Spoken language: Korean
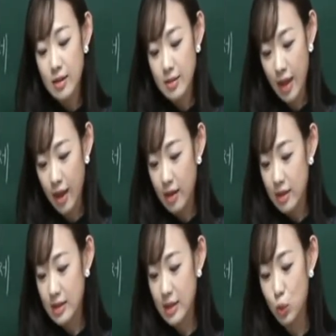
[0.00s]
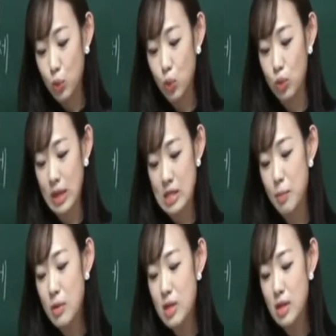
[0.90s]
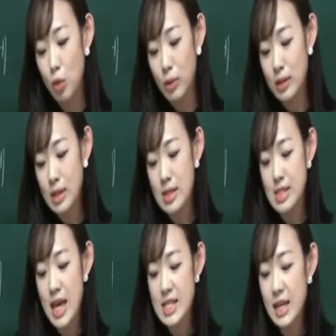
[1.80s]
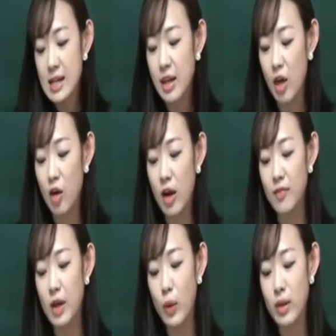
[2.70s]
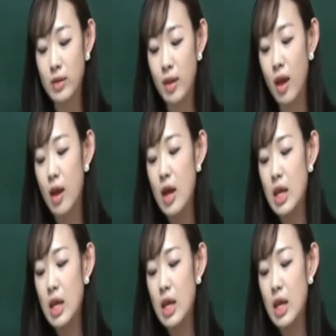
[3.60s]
네. 그리고 다섯 번째를 보면은 세제를 개혁한다고 했는데